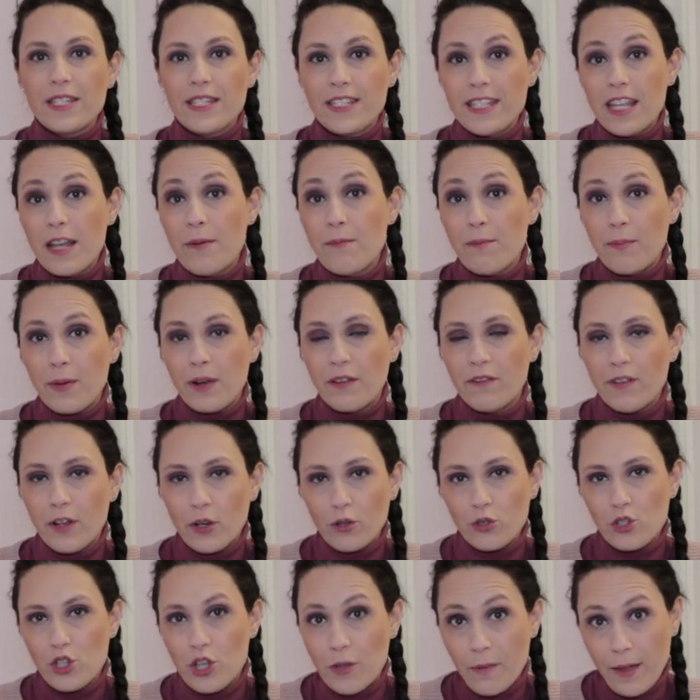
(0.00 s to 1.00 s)
sempre
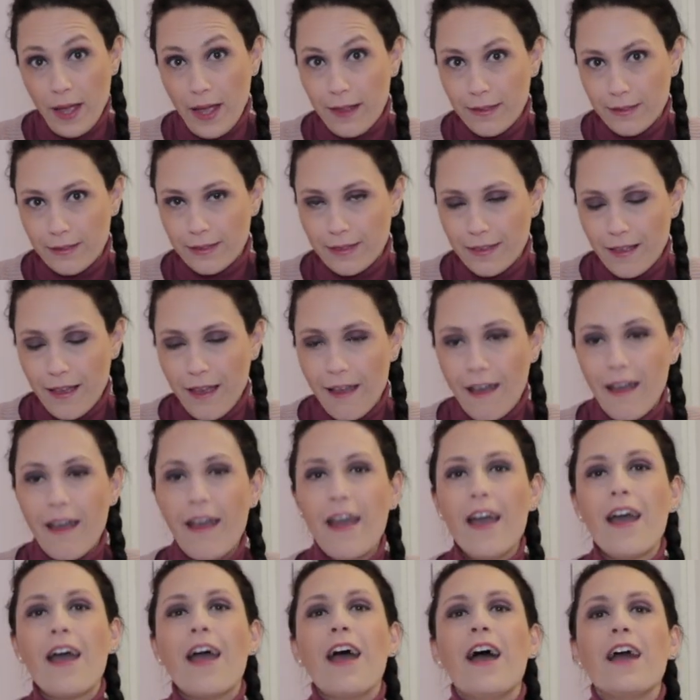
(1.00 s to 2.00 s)
velocemente